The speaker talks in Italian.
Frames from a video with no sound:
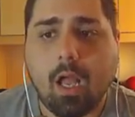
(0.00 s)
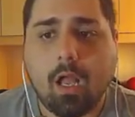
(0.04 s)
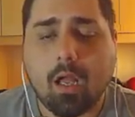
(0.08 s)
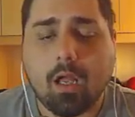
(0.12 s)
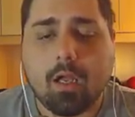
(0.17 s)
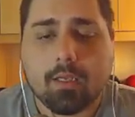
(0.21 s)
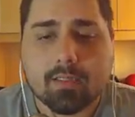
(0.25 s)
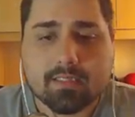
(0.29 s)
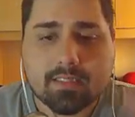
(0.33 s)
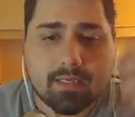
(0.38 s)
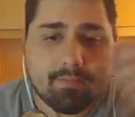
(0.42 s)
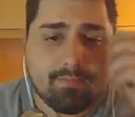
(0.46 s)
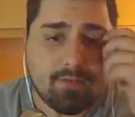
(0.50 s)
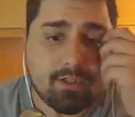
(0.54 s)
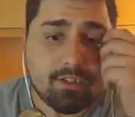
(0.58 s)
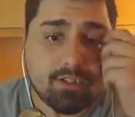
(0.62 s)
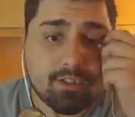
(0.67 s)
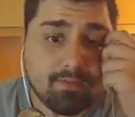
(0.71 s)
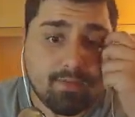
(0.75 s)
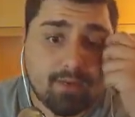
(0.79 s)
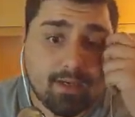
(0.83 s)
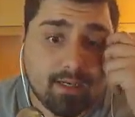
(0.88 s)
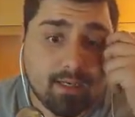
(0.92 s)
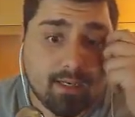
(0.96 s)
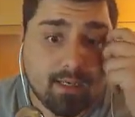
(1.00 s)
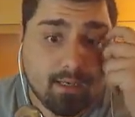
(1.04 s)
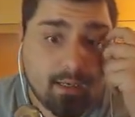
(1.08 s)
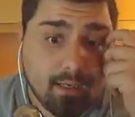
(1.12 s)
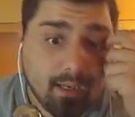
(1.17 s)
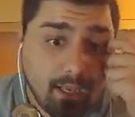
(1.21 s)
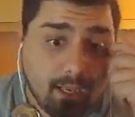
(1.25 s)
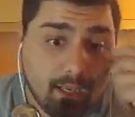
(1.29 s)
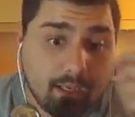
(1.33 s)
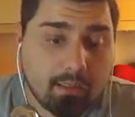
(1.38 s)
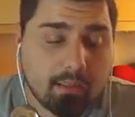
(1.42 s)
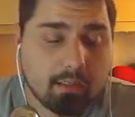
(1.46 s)
Ah, salvo il civile.
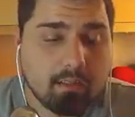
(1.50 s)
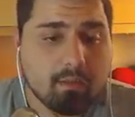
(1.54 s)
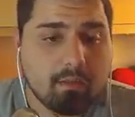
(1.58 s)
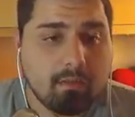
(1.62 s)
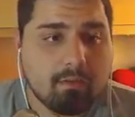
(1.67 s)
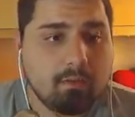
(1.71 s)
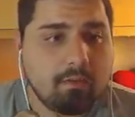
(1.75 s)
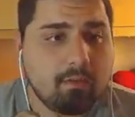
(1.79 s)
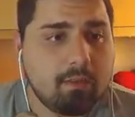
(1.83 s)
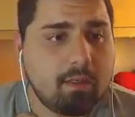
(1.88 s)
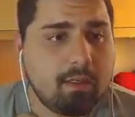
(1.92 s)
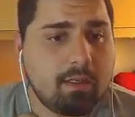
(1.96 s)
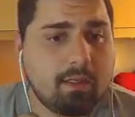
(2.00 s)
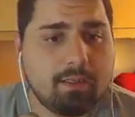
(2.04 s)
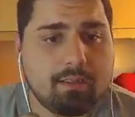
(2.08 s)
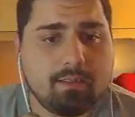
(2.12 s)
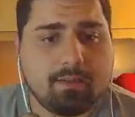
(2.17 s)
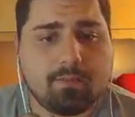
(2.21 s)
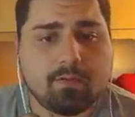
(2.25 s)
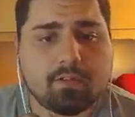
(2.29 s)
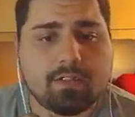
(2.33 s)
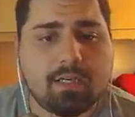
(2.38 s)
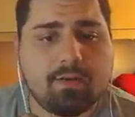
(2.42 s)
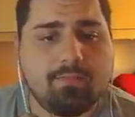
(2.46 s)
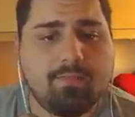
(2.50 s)
Ah, devo